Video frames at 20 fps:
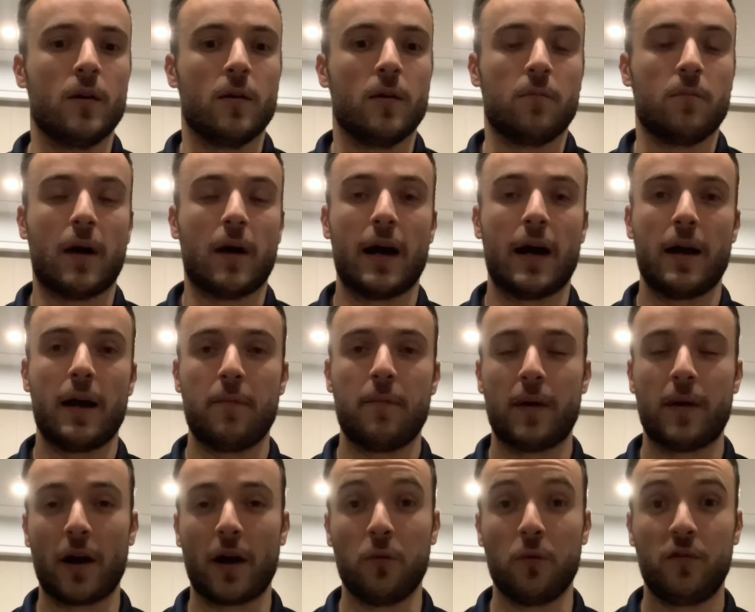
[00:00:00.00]
bah,
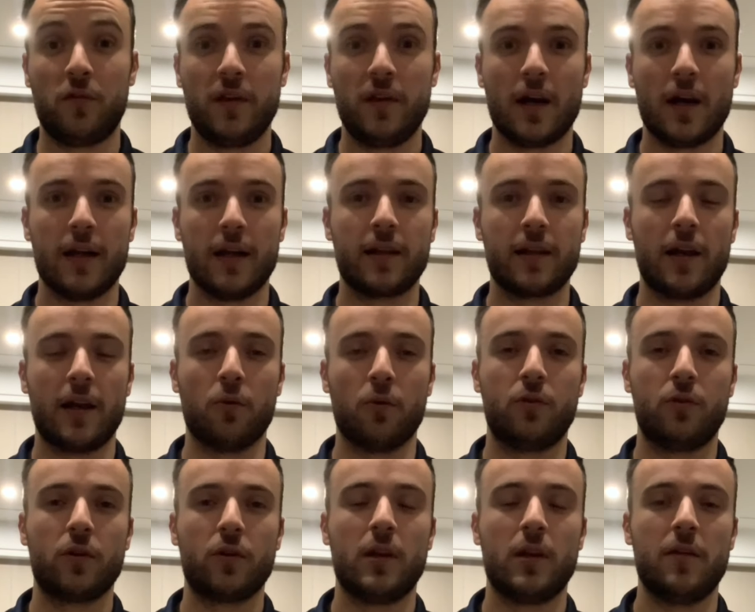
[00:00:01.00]
pas réussi à être à la
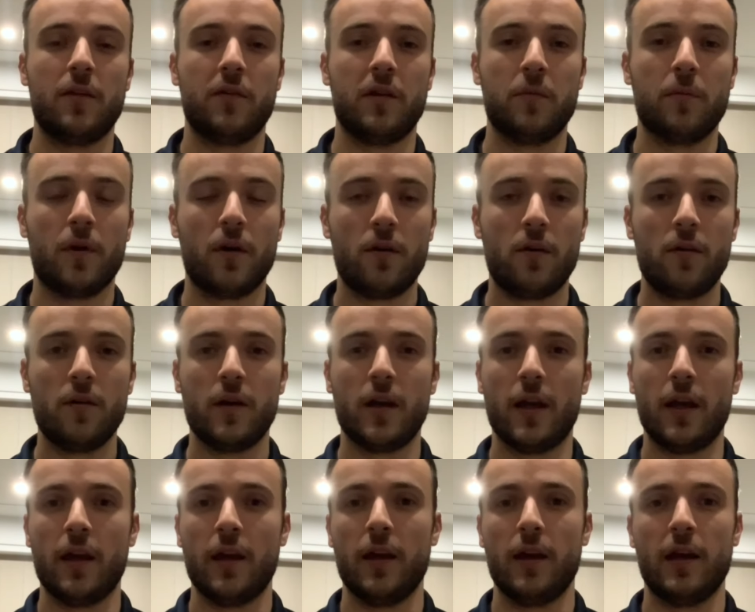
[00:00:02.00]
hauteur de l'événement
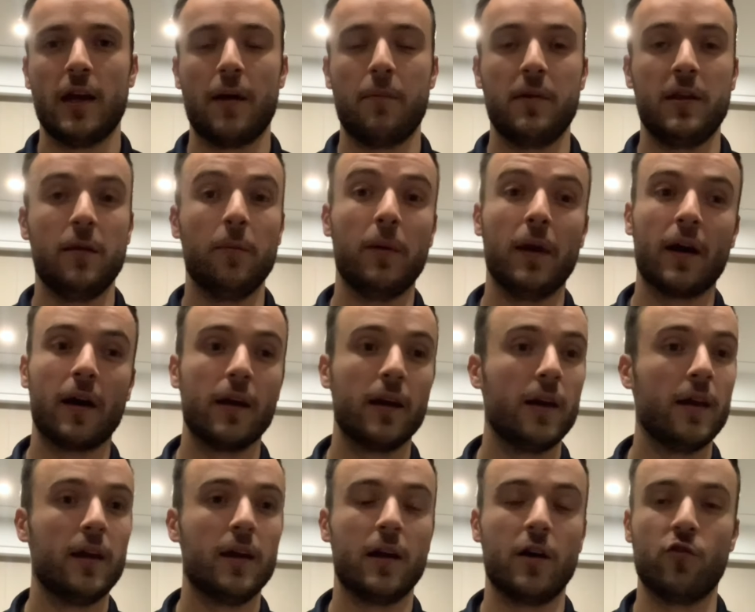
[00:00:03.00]
et, à me
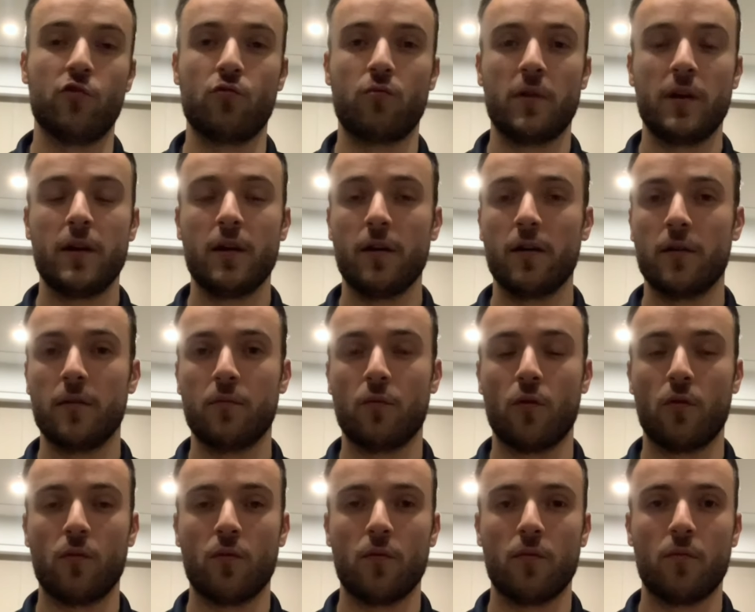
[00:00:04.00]
libérer et à jouer euh, euh,
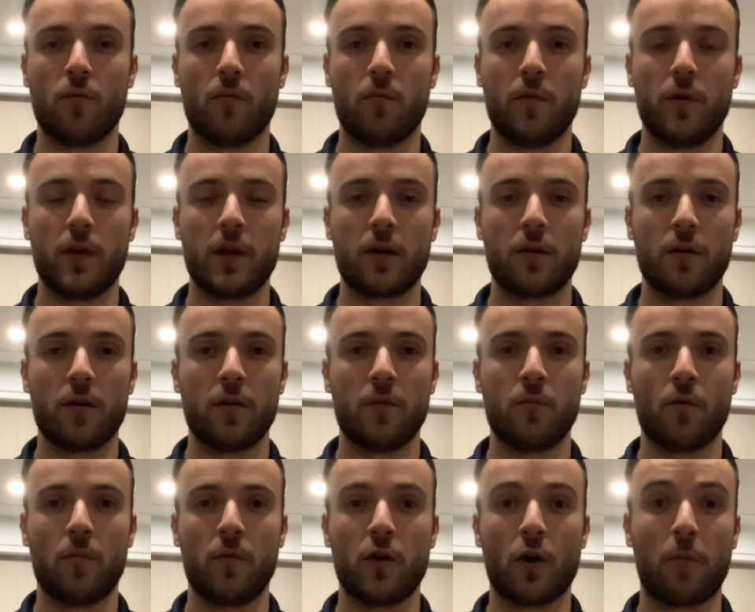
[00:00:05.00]
mon,
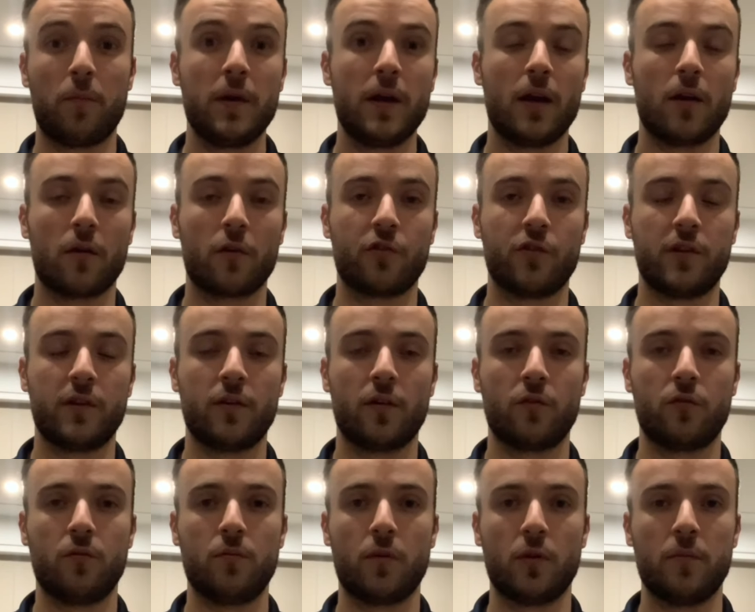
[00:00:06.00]
meilleur, ping alors que j'étais dans
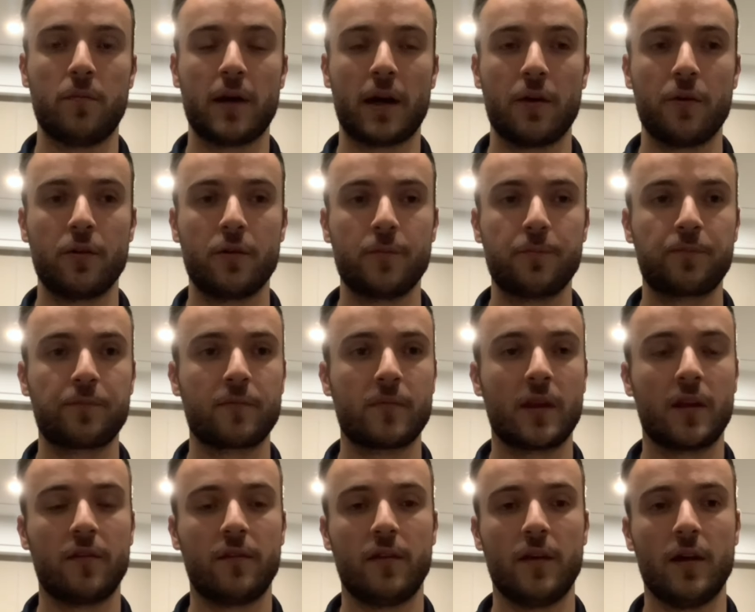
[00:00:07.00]
une bonne période.
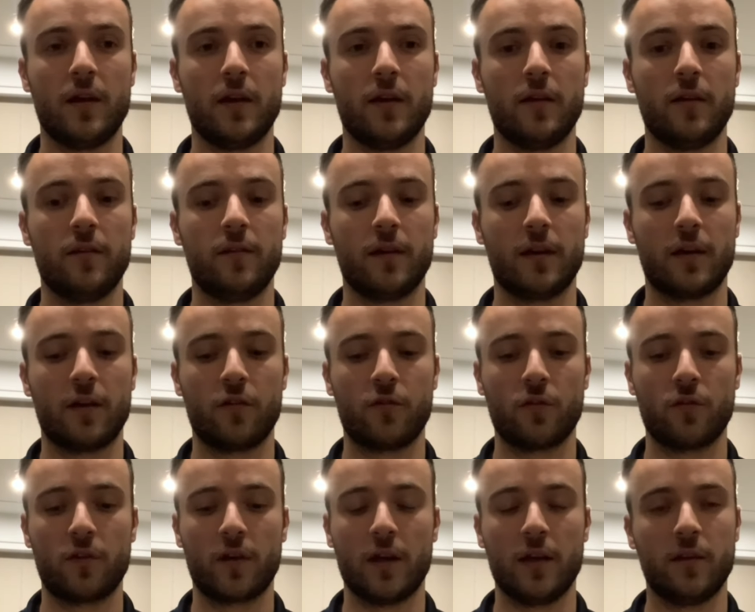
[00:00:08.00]
C'est quelque
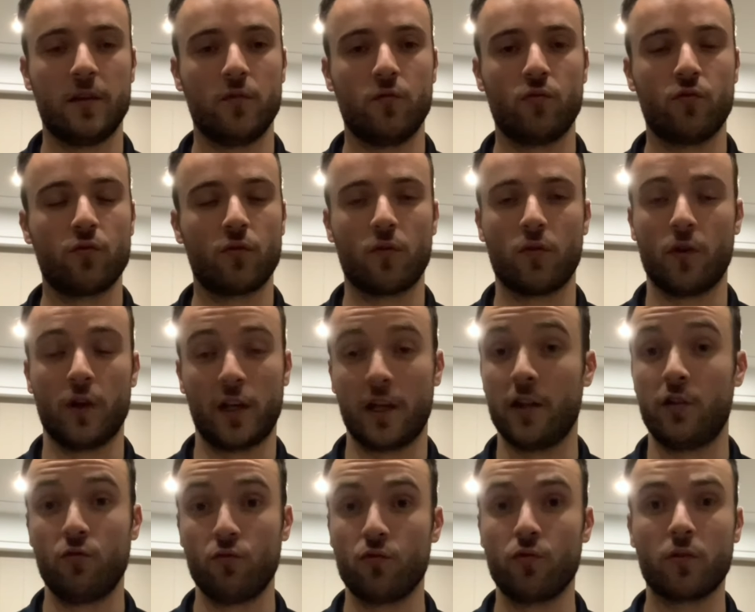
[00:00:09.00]
chose qui, a été toujours, qui est
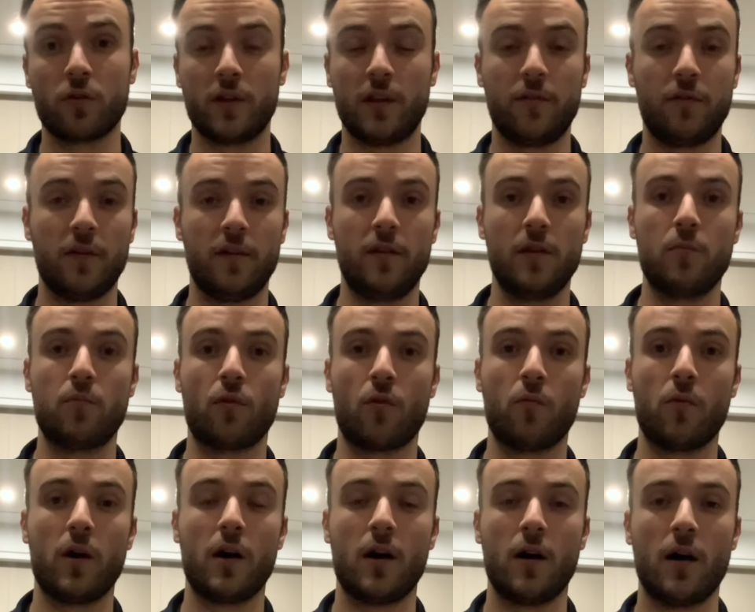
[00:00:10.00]
toujours difficile pour
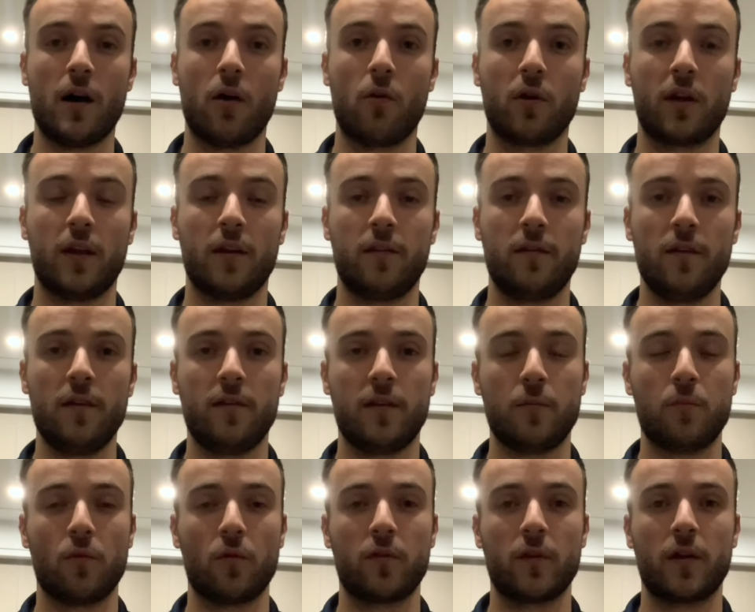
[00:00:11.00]
moi à, encaisser et c'est
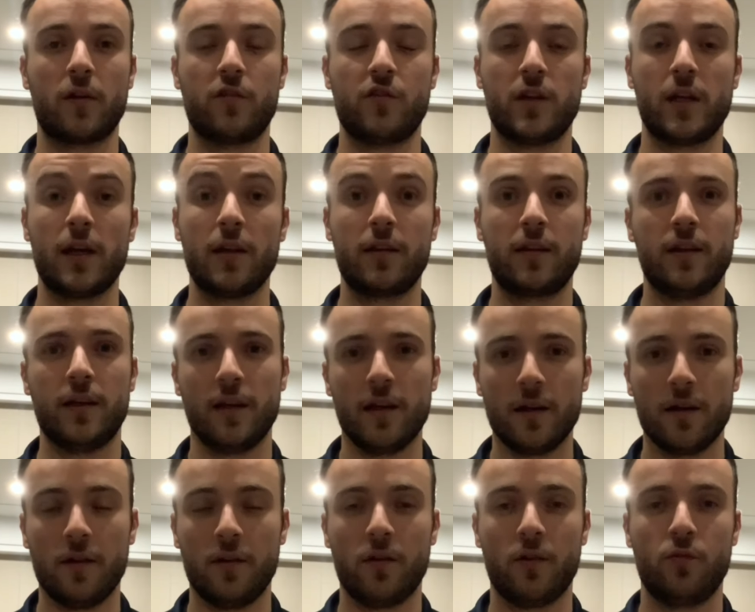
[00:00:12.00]
pour ça que j'ai hâte qu'il y ait
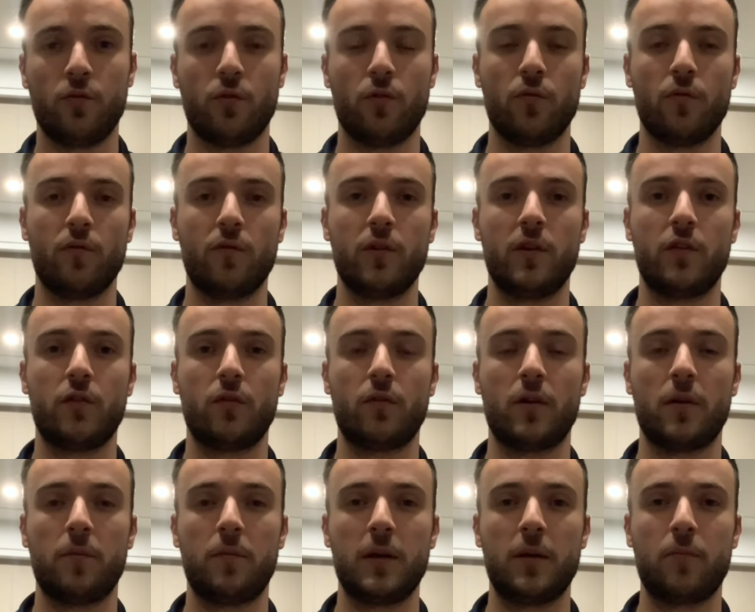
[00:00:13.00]
de nouveau des Jeux
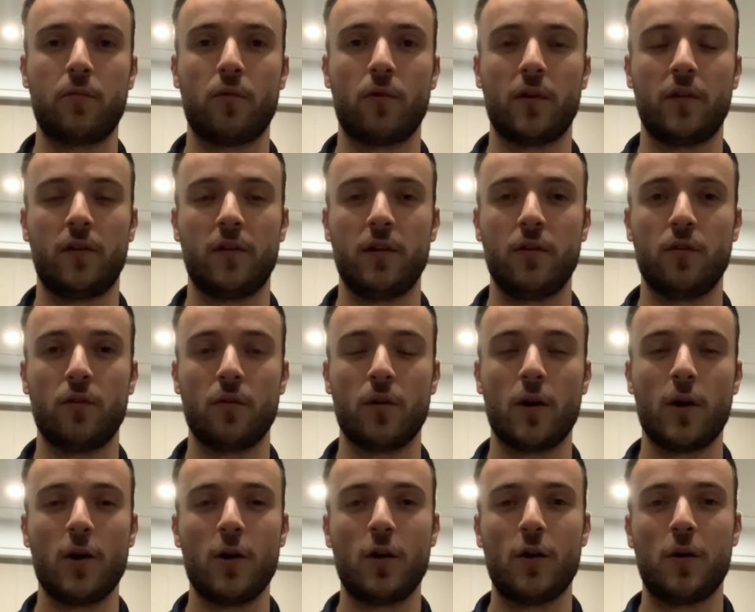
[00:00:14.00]
Olympiques pour essayer
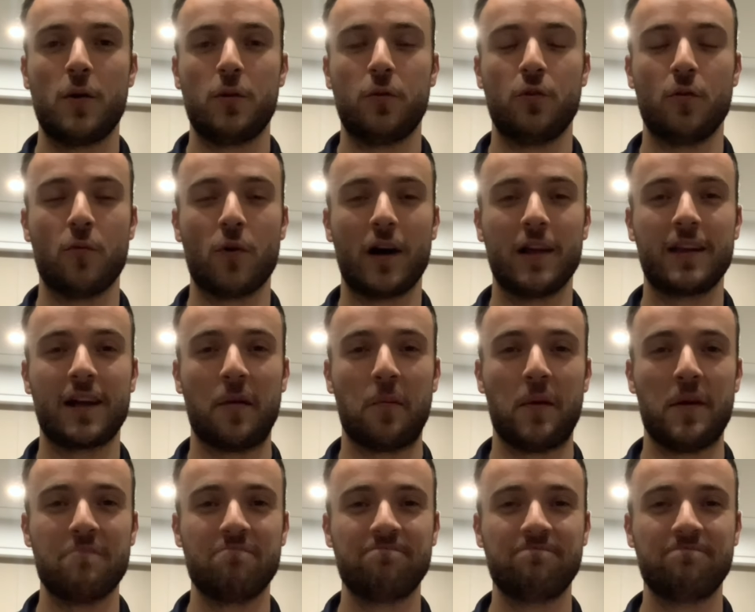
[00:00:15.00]
de me rattraper.